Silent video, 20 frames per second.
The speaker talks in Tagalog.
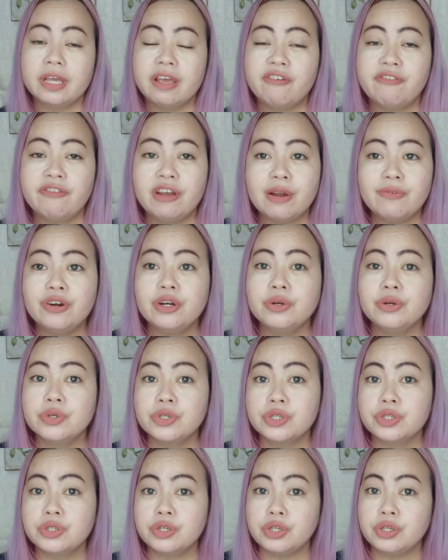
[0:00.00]
If ever
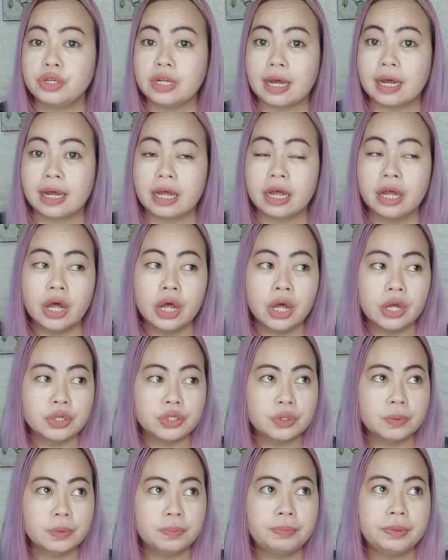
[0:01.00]
gusto nyo na
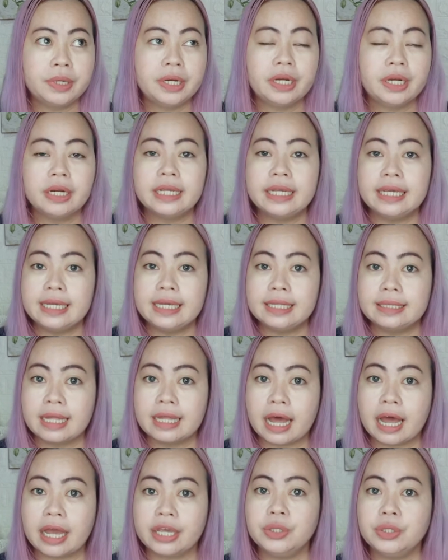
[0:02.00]
super
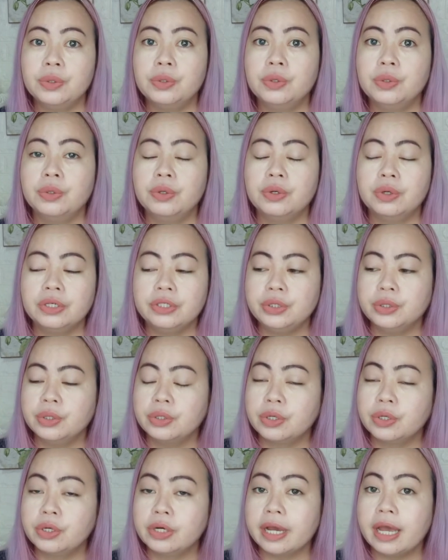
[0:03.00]
kita yung,
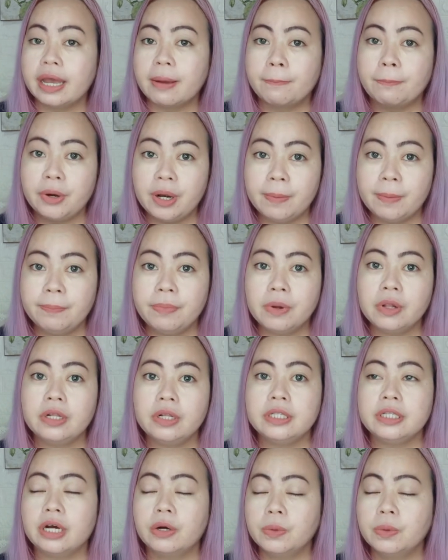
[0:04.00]
yung purple
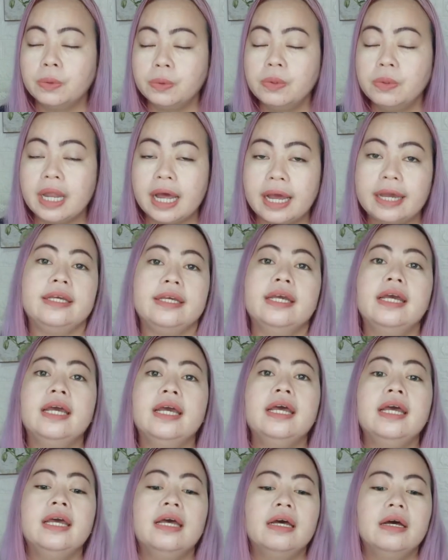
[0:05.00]
na kulay,
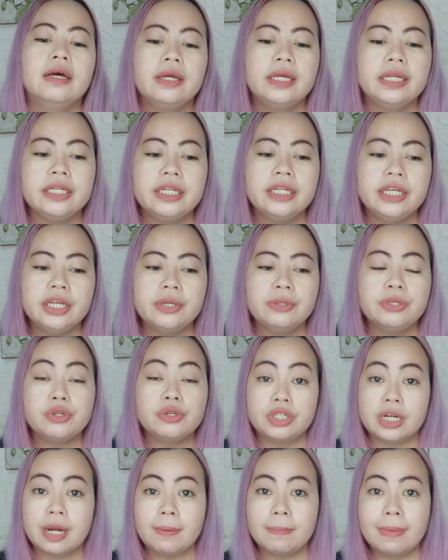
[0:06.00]
hindi nyo
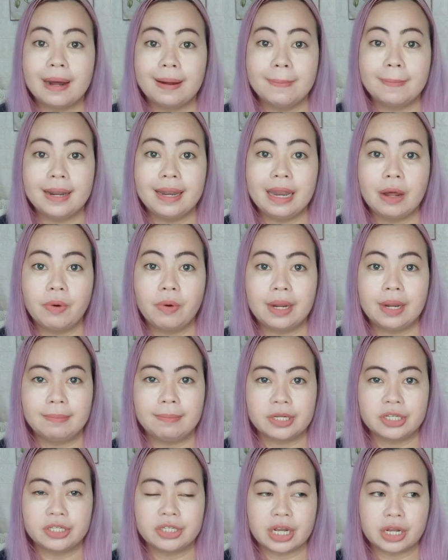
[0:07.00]
siya babanlawan
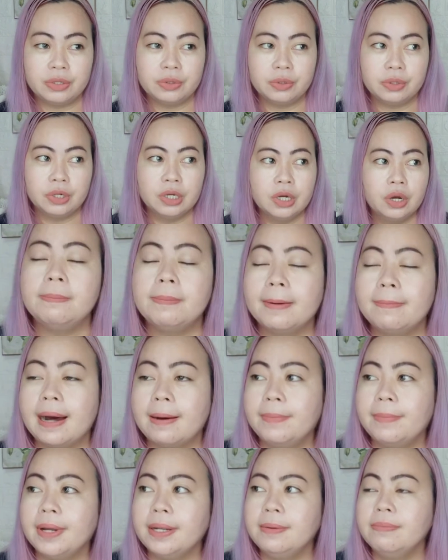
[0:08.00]
masyado.
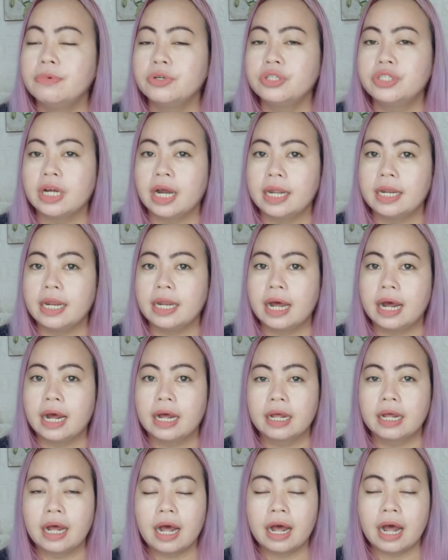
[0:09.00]
Ibababad mo siya
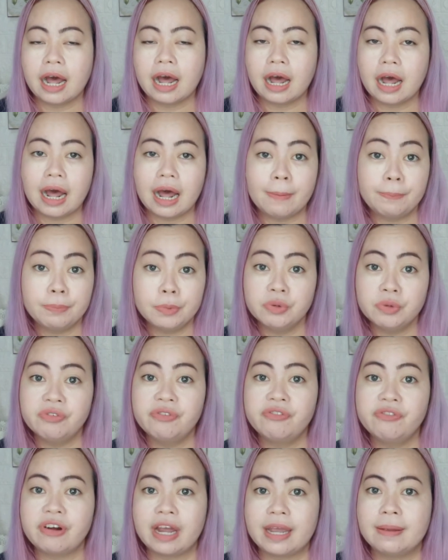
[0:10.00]
ng up
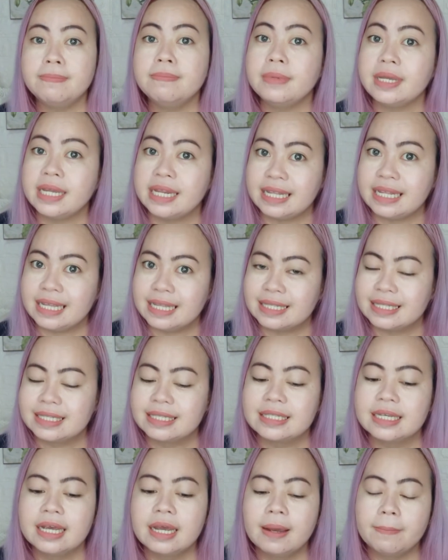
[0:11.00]
to 5
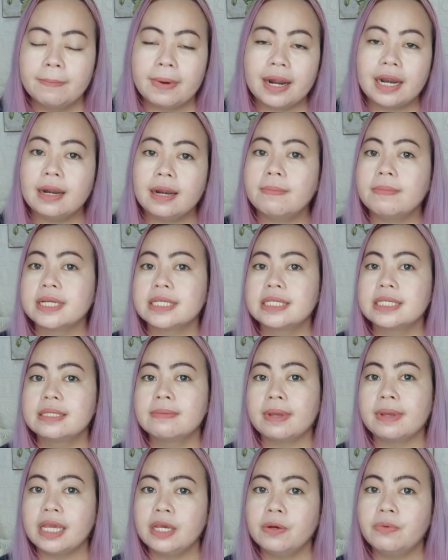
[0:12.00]
minutes para mas
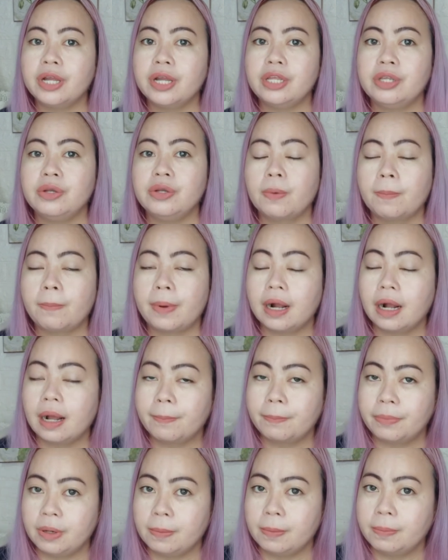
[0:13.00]
maiwan yung
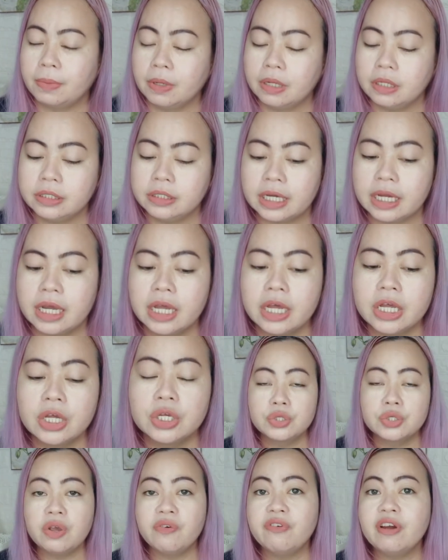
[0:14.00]
pagka-purple niya.
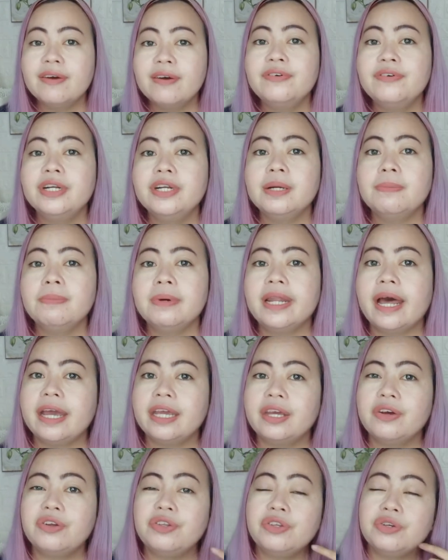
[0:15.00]
So, if ever naman
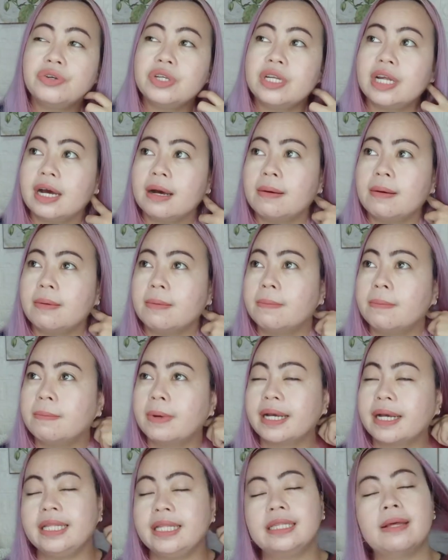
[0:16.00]
ayaw nyo na
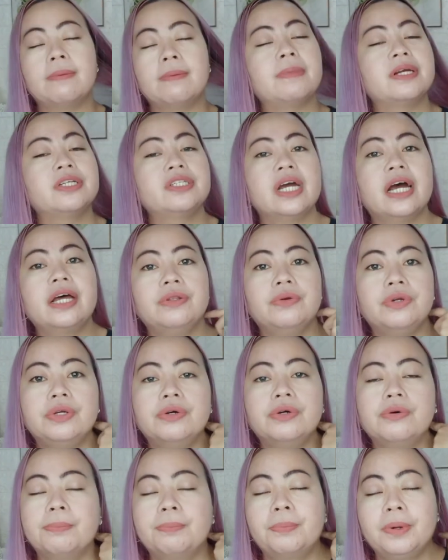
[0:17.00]
makita masyado
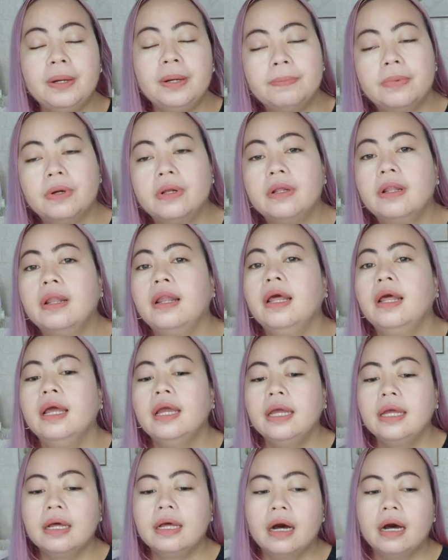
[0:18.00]
yung purple,
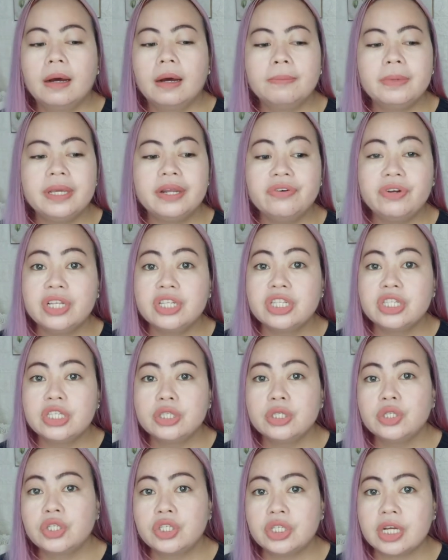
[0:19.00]
um,
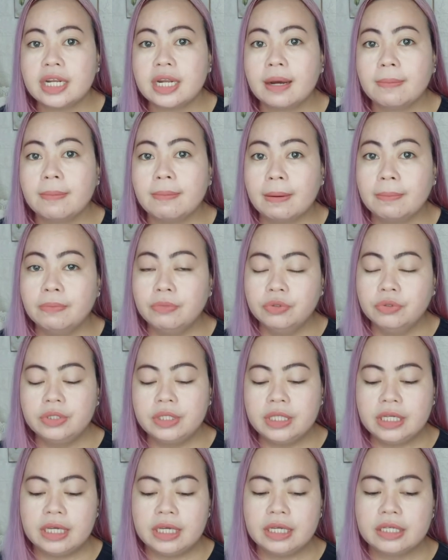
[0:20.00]
i-rinse nyo siya ng
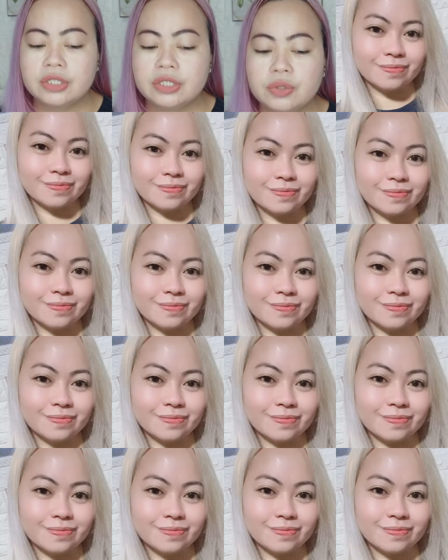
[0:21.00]
mabuti. So, yung
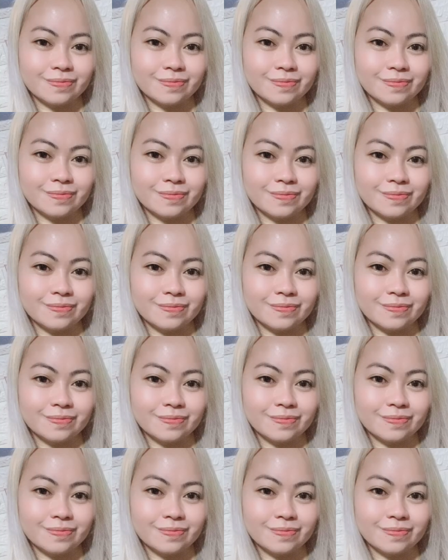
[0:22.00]
magiging result niyan
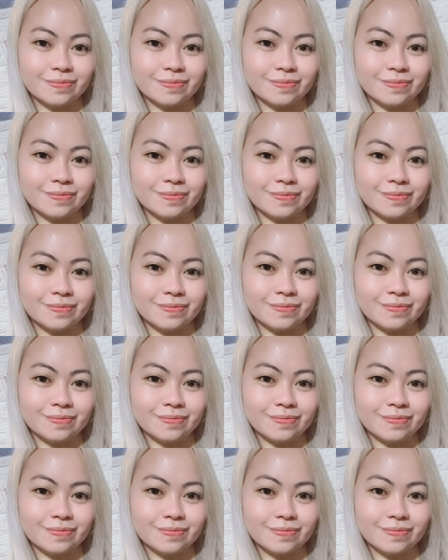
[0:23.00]
is parang
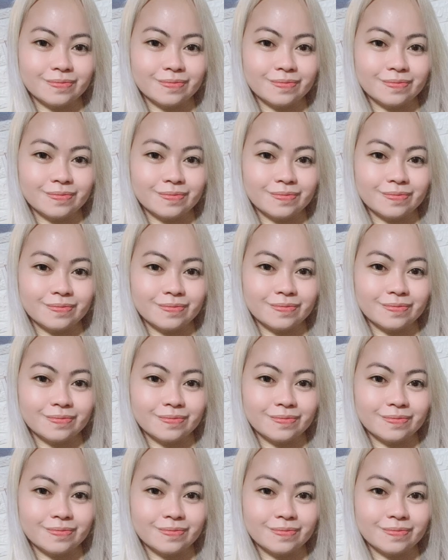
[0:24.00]
medyo um,
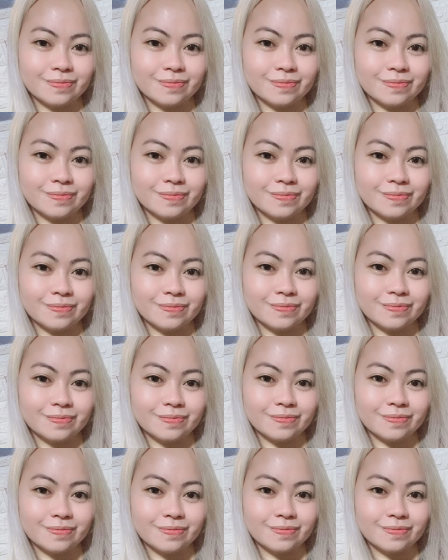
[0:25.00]
ash gray.